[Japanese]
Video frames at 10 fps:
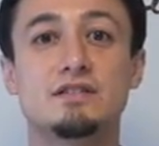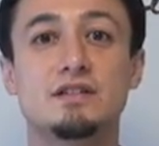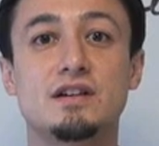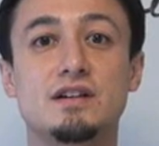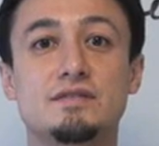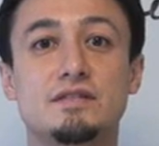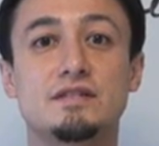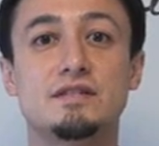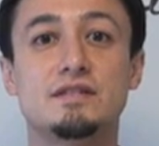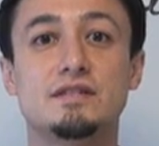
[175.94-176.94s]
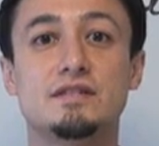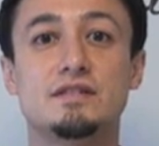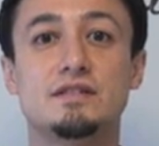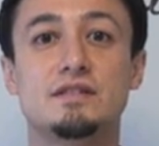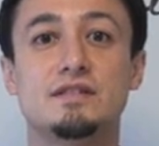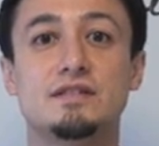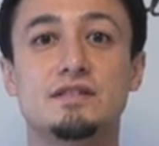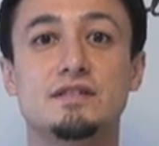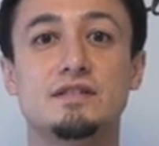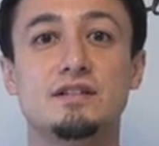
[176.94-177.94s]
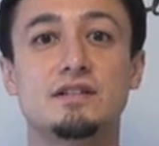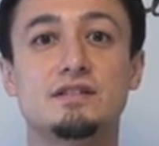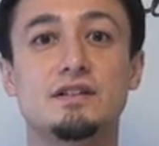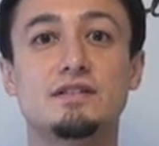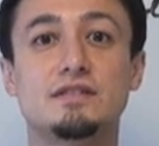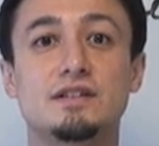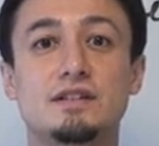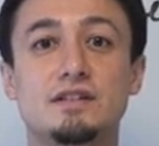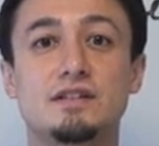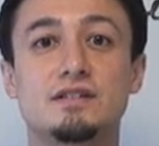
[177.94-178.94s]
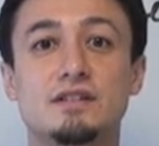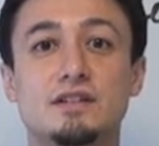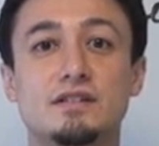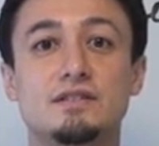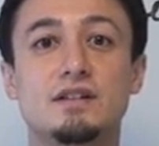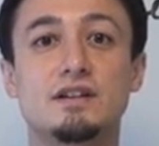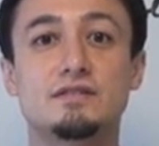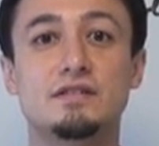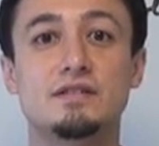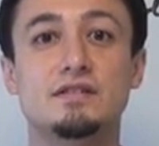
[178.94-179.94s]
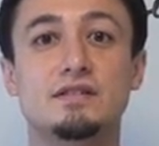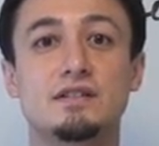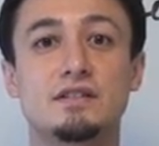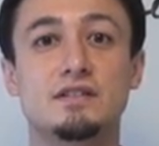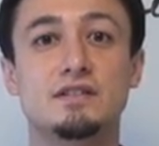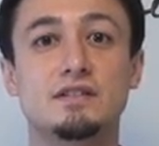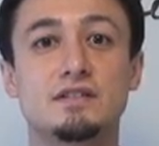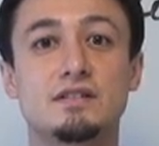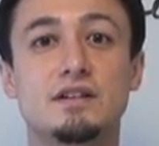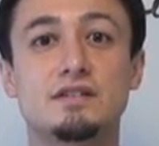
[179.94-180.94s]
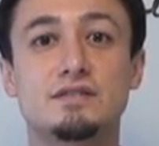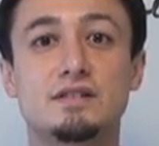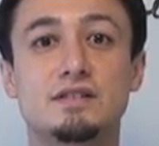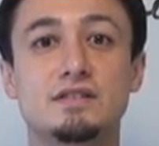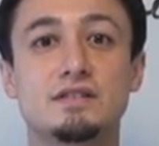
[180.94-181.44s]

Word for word: traveled あ、travel だけで言いましょうか。travel, travel,